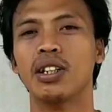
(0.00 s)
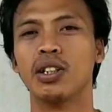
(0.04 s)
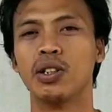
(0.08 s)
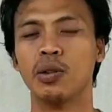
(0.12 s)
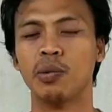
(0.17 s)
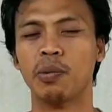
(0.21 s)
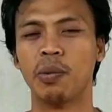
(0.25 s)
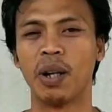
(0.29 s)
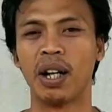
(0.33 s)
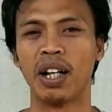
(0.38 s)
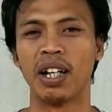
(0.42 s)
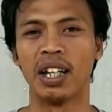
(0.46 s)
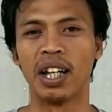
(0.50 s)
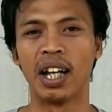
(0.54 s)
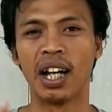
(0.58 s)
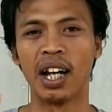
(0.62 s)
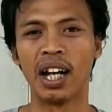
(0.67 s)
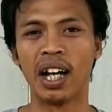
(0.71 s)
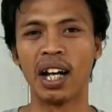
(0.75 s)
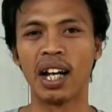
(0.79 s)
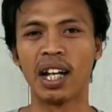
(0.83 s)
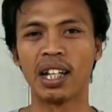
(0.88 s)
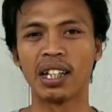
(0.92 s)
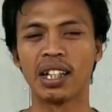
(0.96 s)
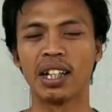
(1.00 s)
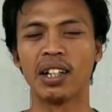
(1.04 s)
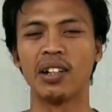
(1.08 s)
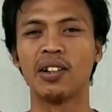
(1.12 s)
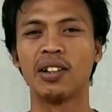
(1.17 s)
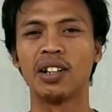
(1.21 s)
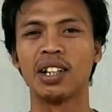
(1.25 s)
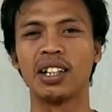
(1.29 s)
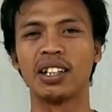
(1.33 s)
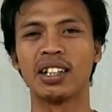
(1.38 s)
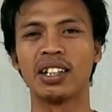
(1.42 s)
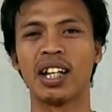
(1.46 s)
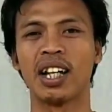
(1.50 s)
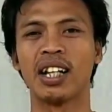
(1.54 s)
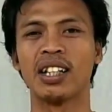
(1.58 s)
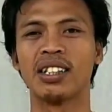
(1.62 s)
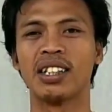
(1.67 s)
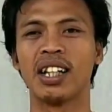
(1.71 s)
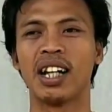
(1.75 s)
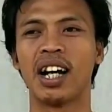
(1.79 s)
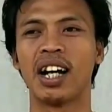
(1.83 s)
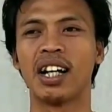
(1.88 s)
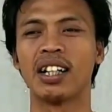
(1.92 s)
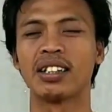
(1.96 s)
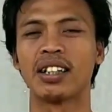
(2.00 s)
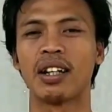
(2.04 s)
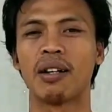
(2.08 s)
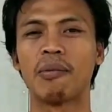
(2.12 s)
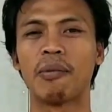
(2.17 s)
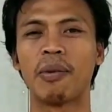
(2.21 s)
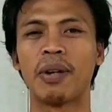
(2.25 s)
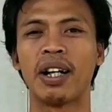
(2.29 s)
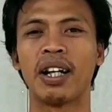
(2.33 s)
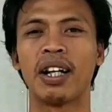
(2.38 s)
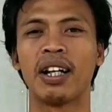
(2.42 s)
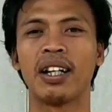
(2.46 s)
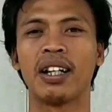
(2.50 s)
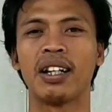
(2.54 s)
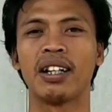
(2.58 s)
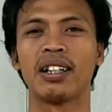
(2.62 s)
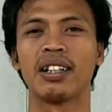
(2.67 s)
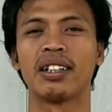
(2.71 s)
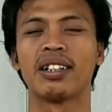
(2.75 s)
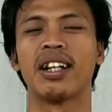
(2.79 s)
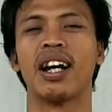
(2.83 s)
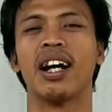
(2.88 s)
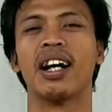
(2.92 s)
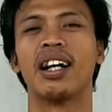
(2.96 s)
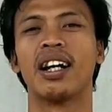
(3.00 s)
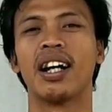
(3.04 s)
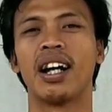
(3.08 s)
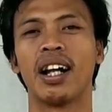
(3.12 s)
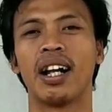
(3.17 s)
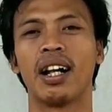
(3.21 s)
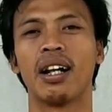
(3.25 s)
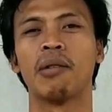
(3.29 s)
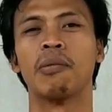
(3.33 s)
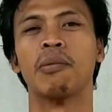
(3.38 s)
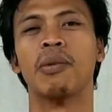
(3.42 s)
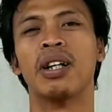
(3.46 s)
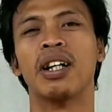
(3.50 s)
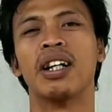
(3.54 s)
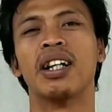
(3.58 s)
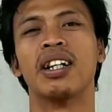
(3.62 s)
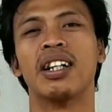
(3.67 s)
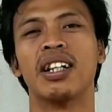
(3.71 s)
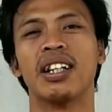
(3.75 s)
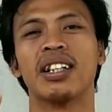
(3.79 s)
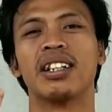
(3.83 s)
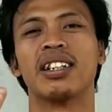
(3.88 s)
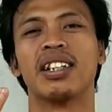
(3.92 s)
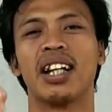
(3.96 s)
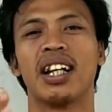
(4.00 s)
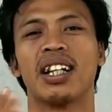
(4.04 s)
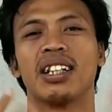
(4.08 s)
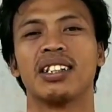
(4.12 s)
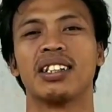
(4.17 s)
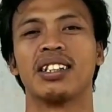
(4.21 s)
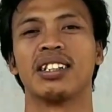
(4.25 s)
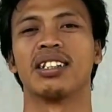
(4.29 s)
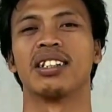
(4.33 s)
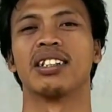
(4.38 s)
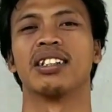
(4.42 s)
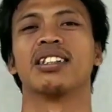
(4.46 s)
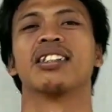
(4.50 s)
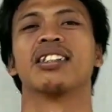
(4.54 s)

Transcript: supaya telur kita jangan sampai gagal menetas.